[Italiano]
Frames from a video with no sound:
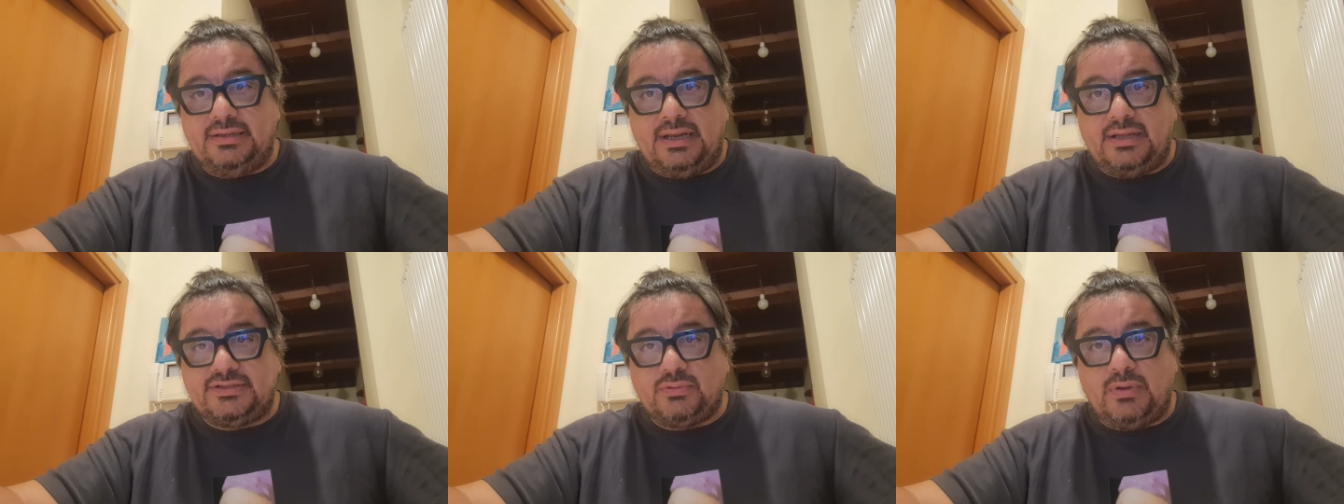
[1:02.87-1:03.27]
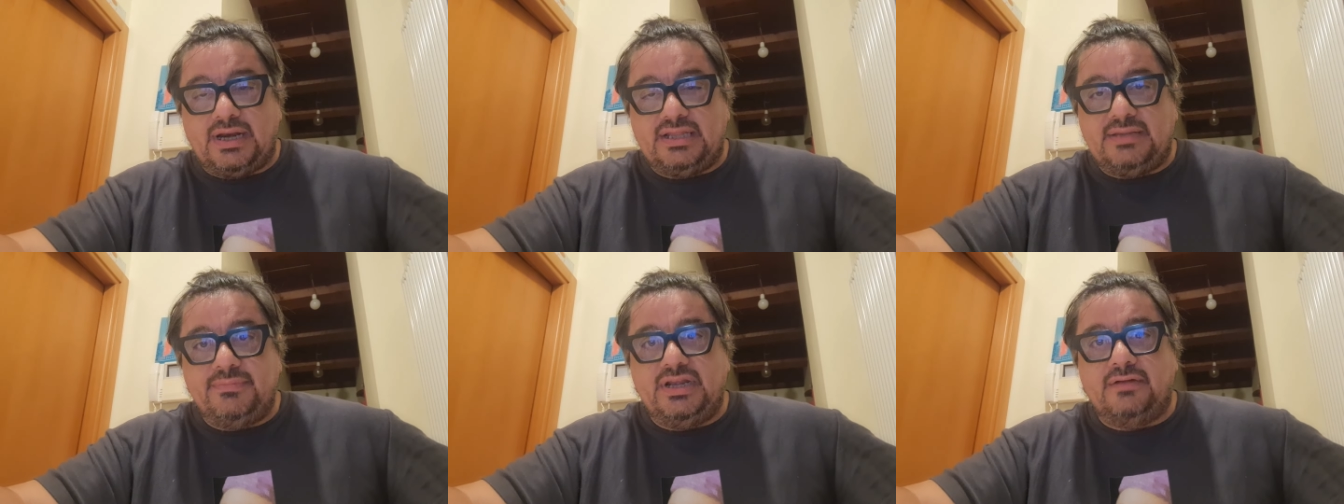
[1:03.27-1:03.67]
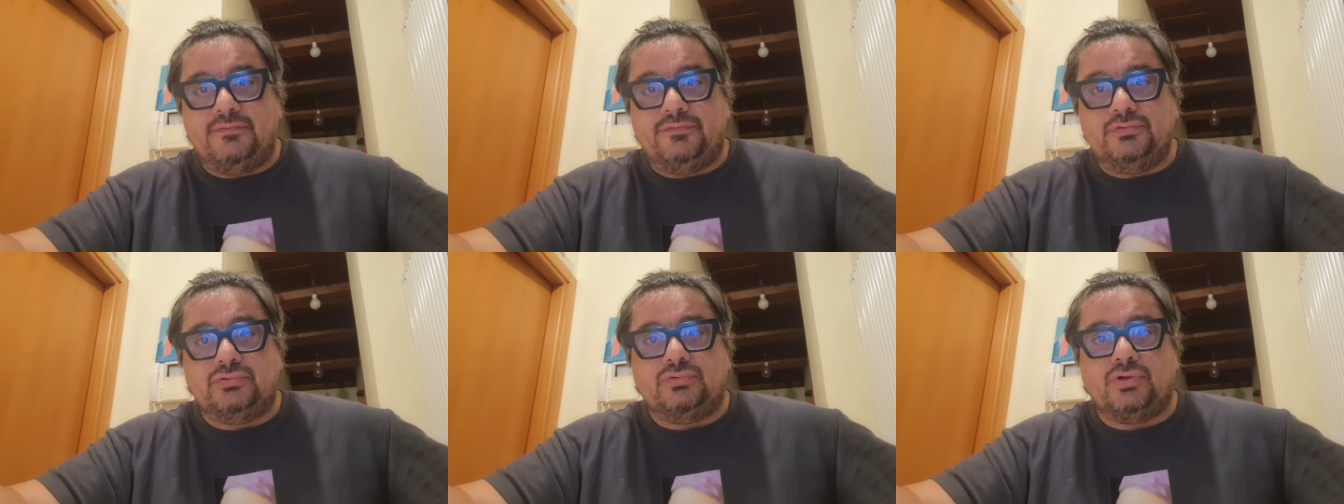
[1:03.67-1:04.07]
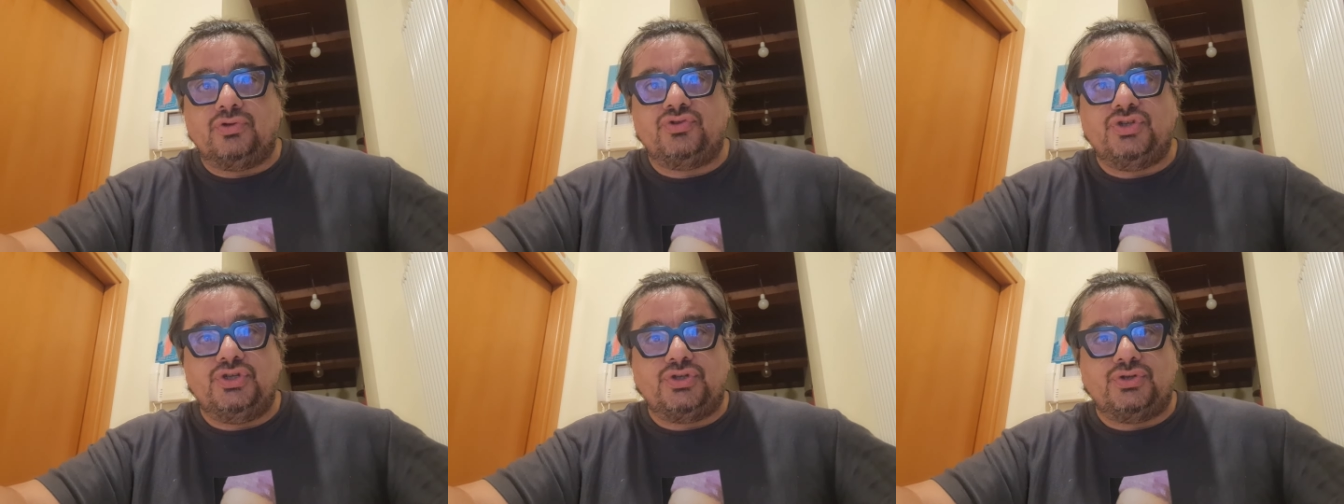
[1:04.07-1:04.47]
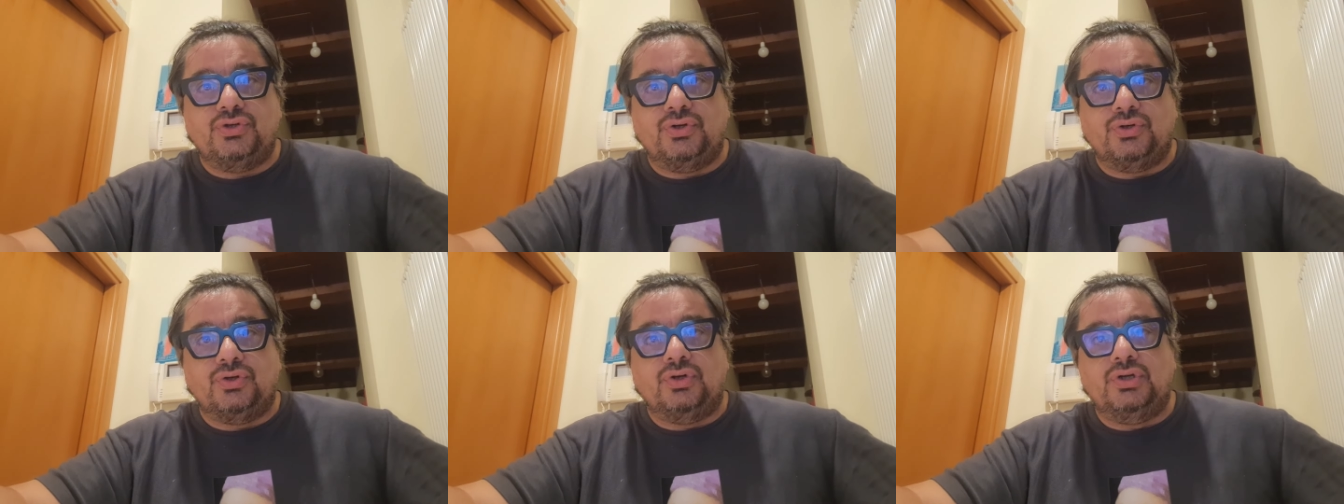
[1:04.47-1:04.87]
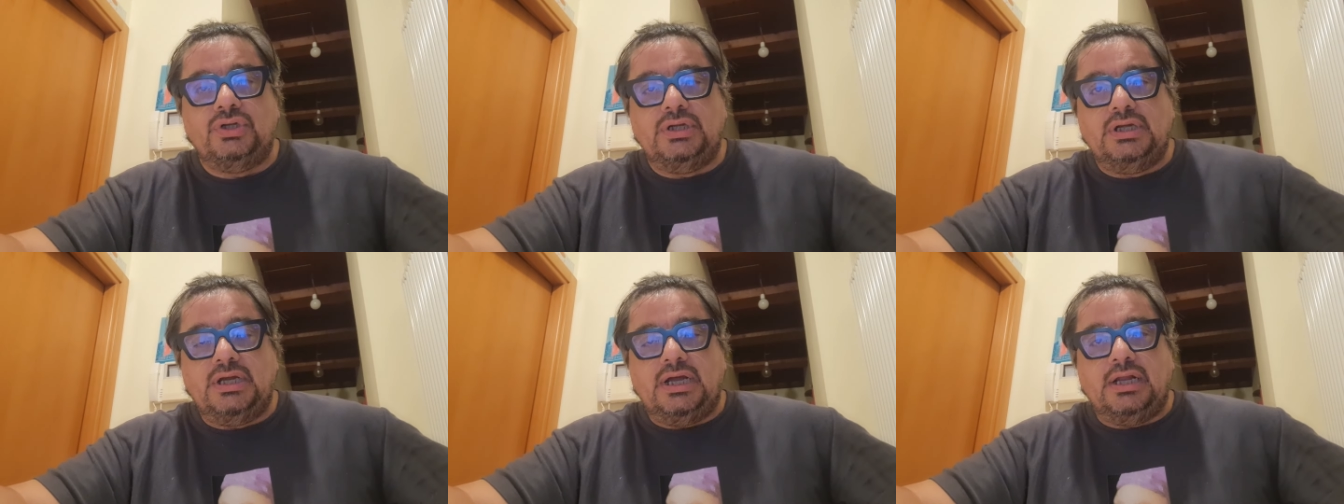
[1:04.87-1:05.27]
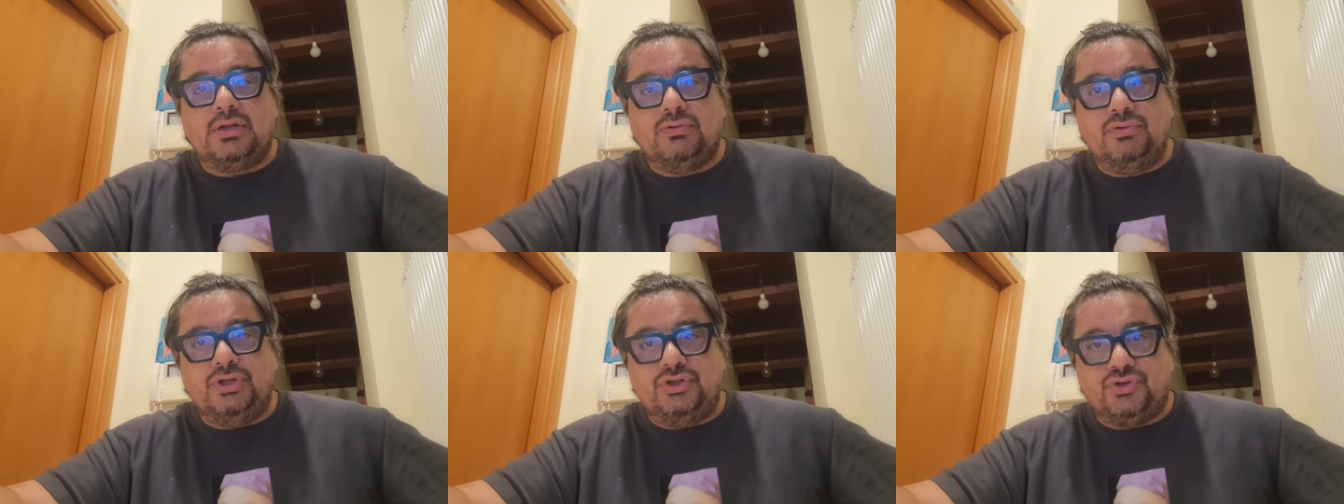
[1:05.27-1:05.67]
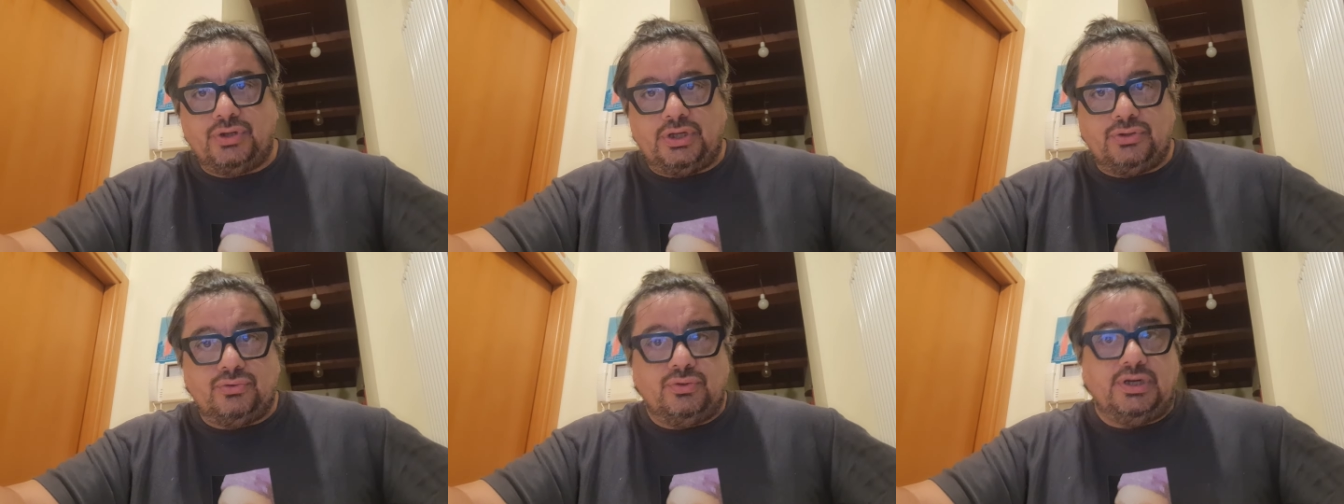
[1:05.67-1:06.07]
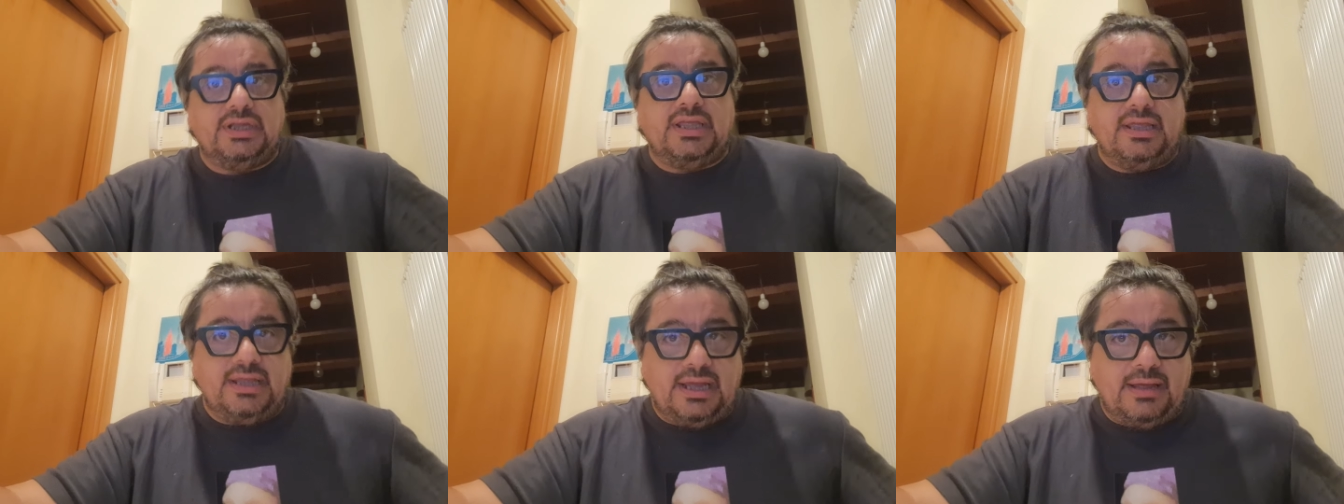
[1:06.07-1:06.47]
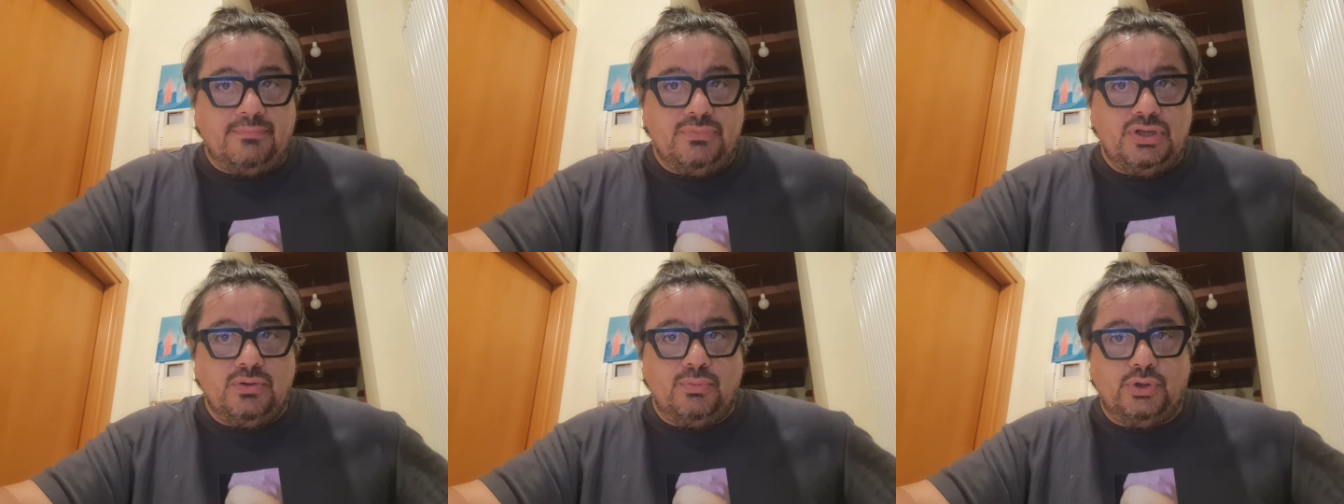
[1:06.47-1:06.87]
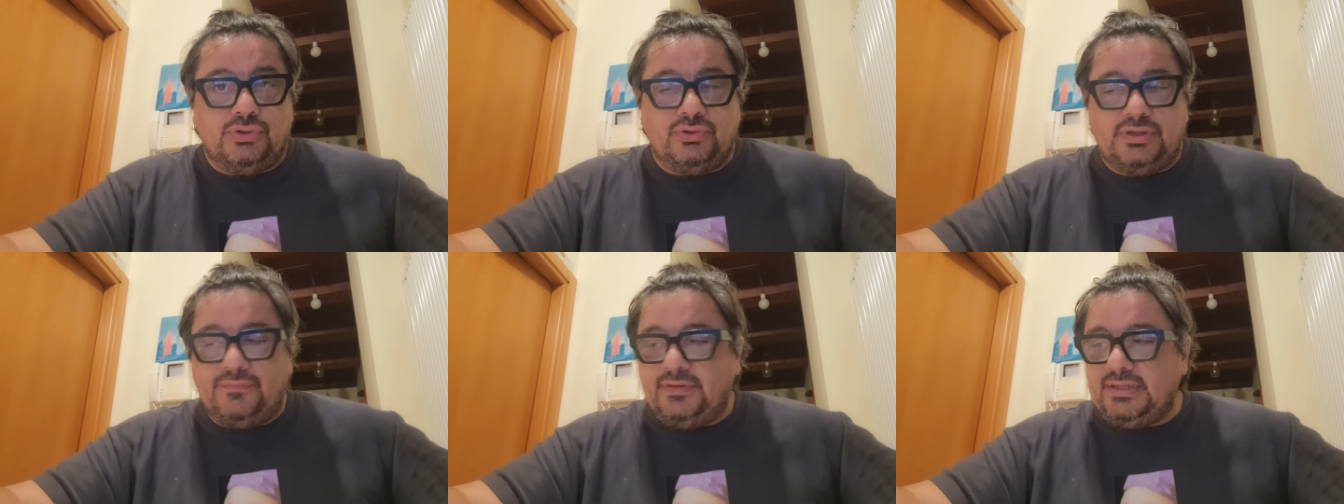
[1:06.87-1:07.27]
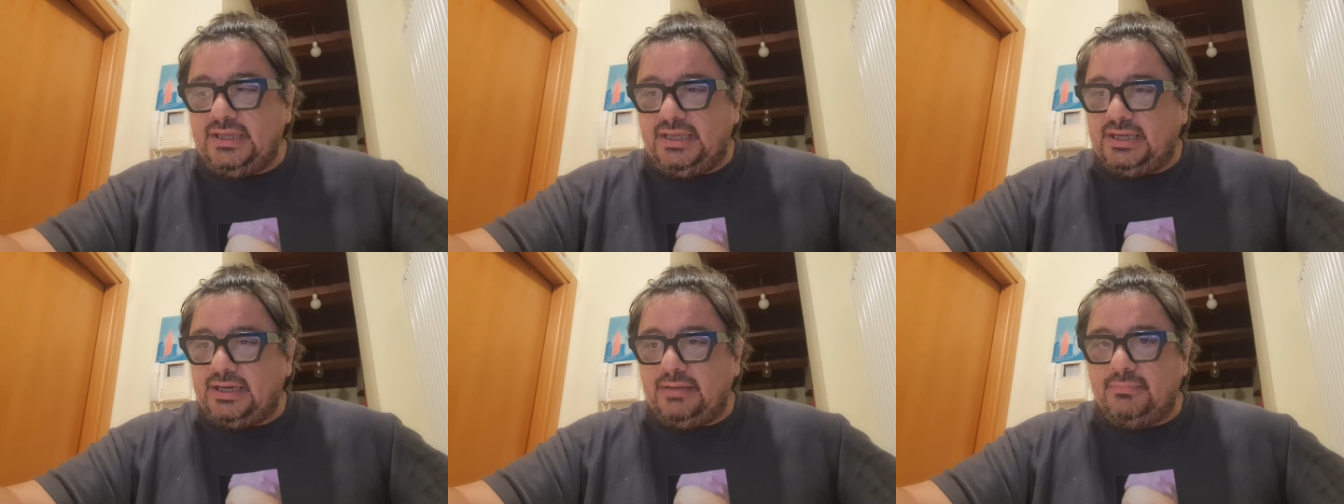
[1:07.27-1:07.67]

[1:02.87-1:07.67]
la squadra di Milan Futuro, ci sono alcuni giocatori che a mio modo di vedere,